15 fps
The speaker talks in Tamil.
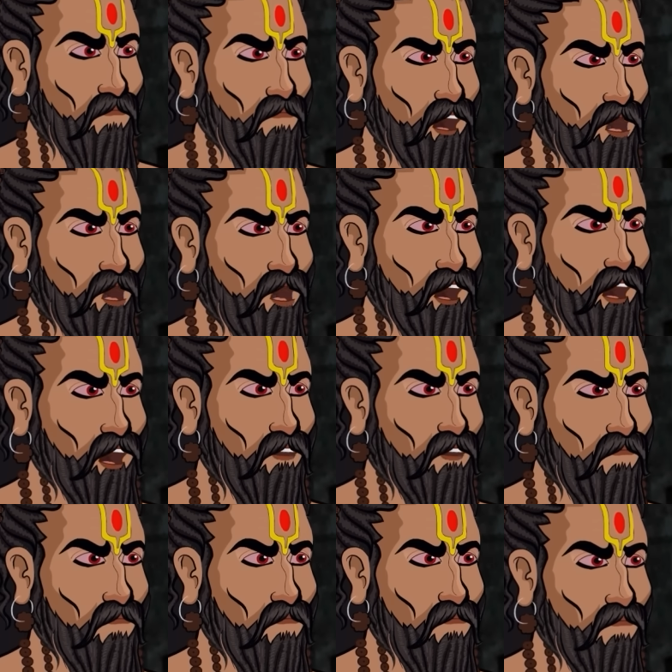போயிடுங்க
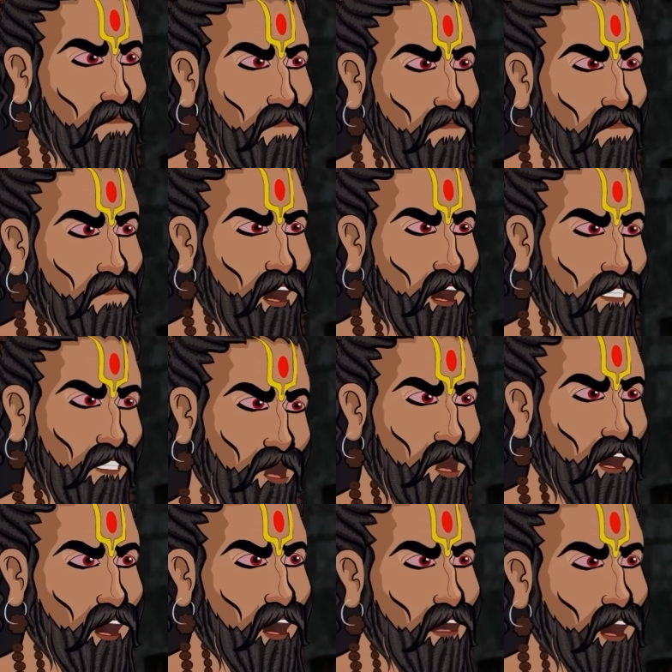நாளைக்கு
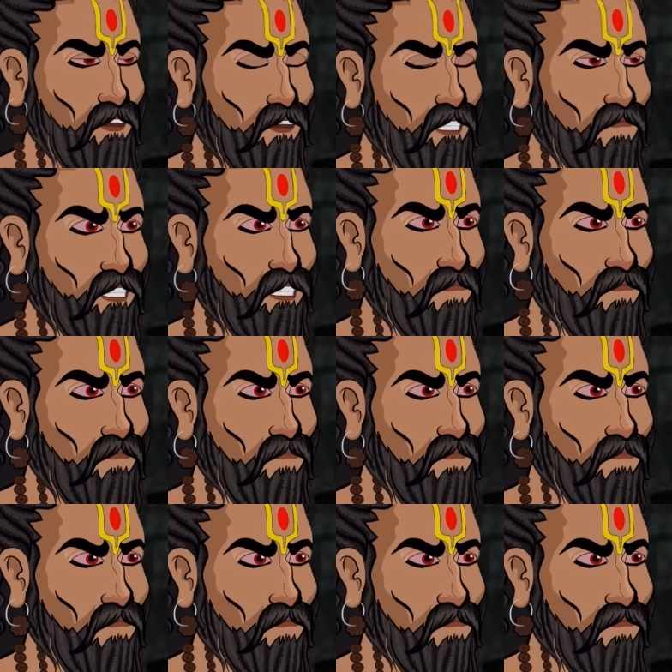காலையில வந்து